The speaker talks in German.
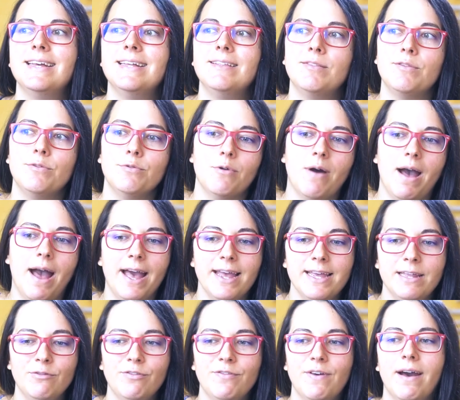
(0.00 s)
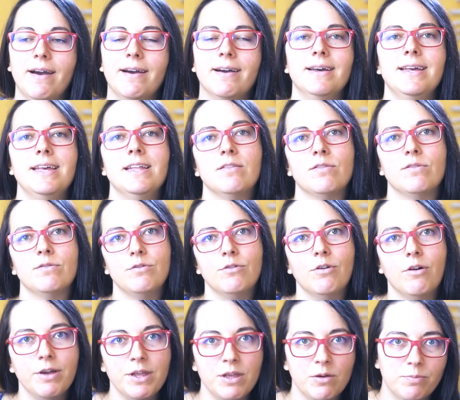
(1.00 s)
so einfach ins
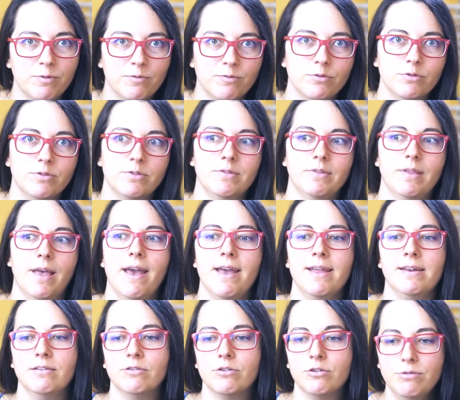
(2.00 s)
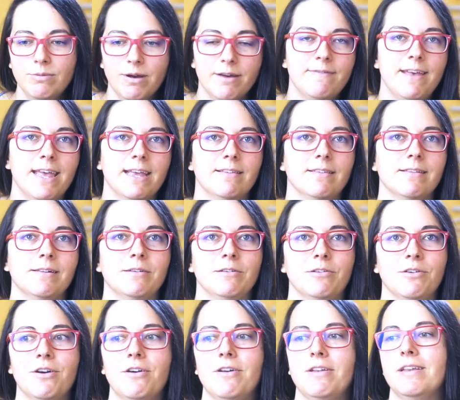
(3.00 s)
neue Bewusstsein rüberwechseln
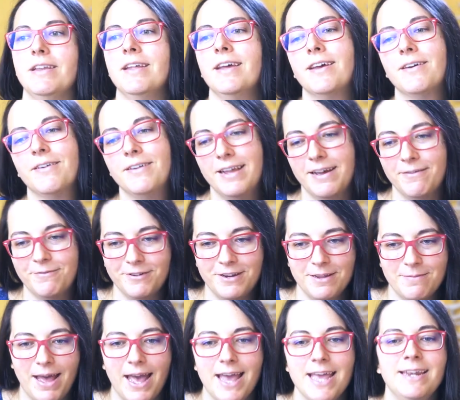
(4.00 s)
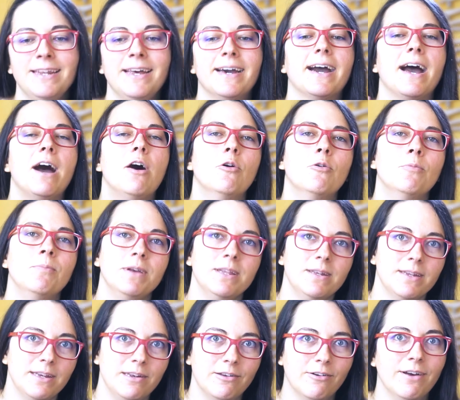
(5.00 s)
können habe von dem einen Raum
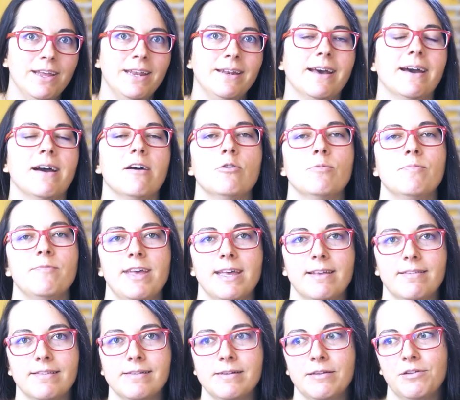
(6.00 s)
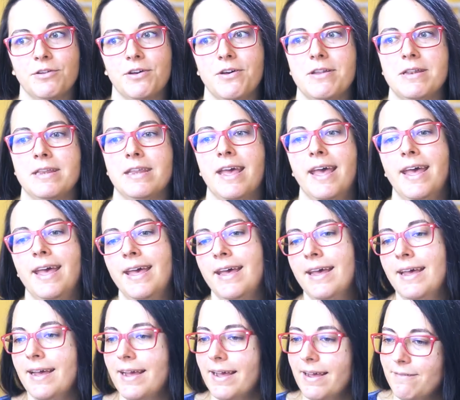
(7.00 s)
in den neuen Raum wechseln können.
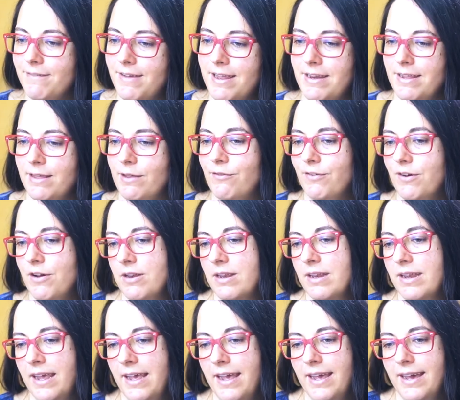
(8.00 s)
Wenn ich von